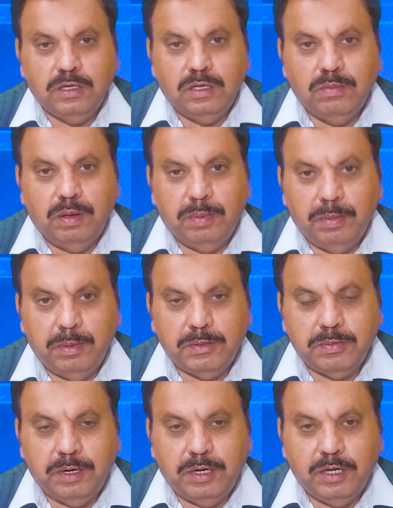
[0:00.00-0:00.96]
सिंध में
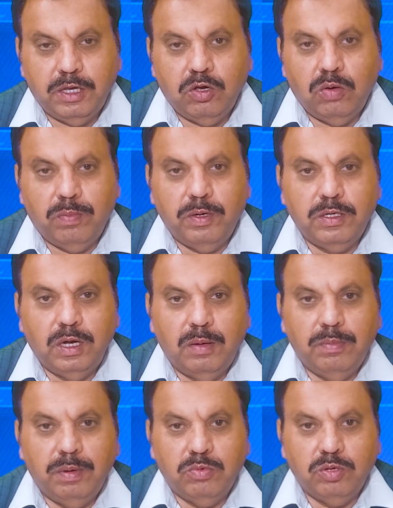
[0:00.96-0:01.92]
पीपल्स पार्टी की और
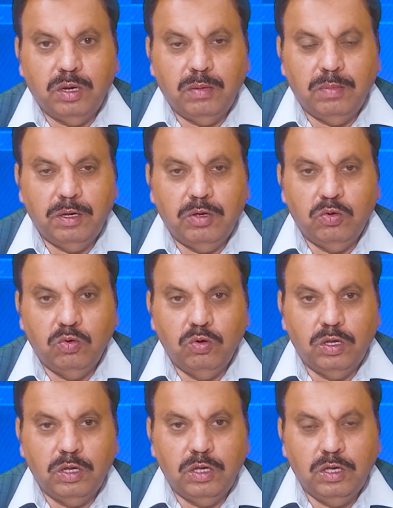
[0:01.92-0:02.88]
पंजाब में मुस्लिम लीग
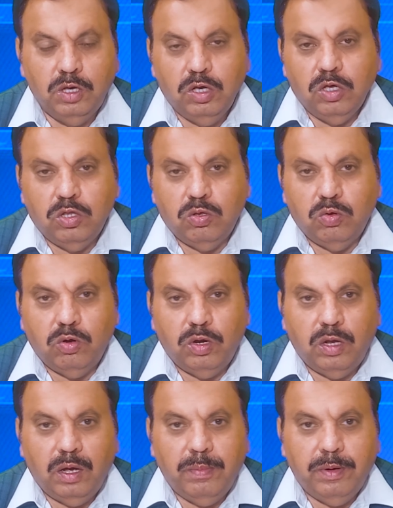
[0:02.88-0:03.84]
नून की तो
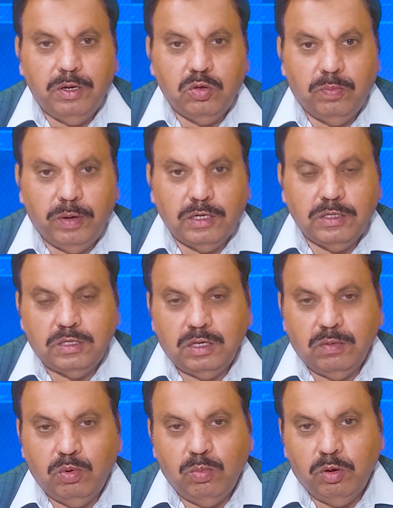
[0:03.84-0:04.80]
उन्होंने अपना जो प्रोसेस
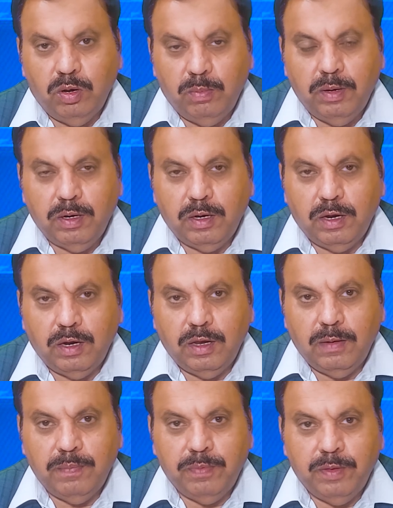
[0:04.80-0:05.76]
है वो मुकम्मल कर
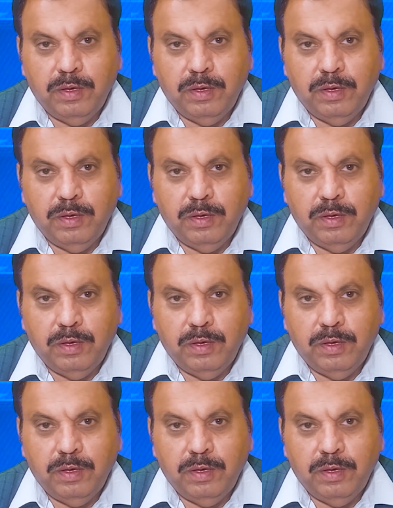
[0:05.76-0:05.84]
लिया